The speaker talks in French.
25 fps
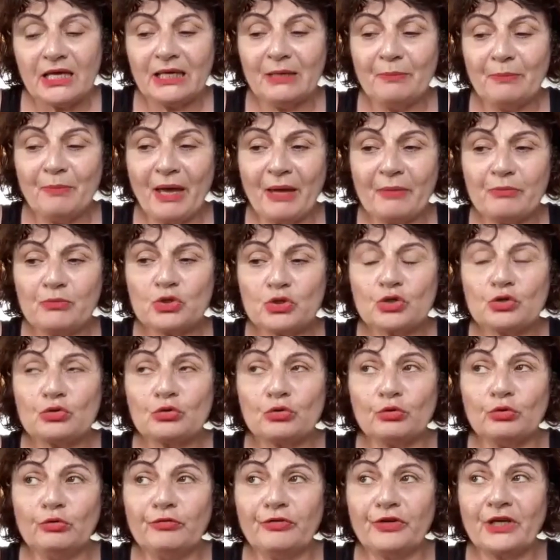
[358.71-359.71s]
Et même, je
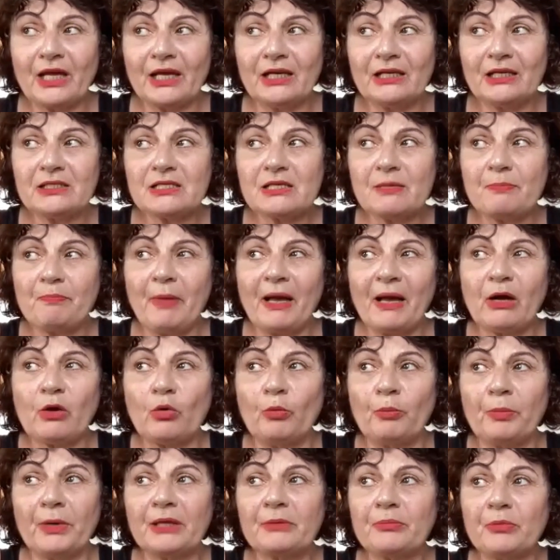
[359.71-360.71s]
trouve qu'elle n'était pas
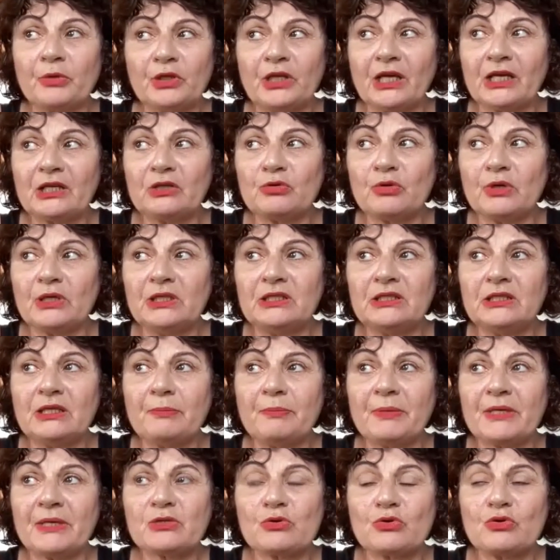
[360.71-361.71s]
complètement
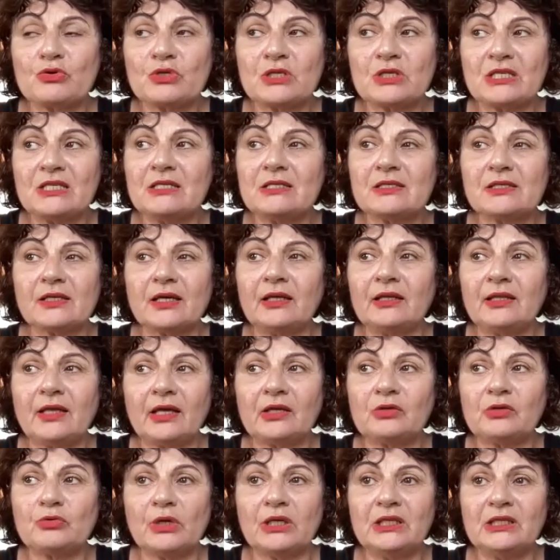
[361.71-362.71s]
d'actualité parce que ce qui serait
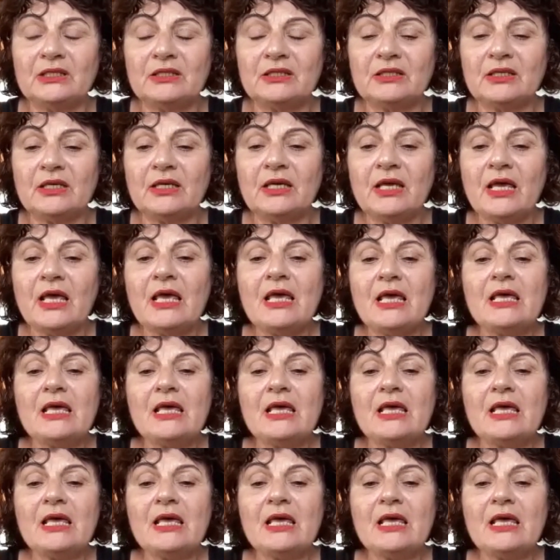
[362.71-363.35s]
d'actualité,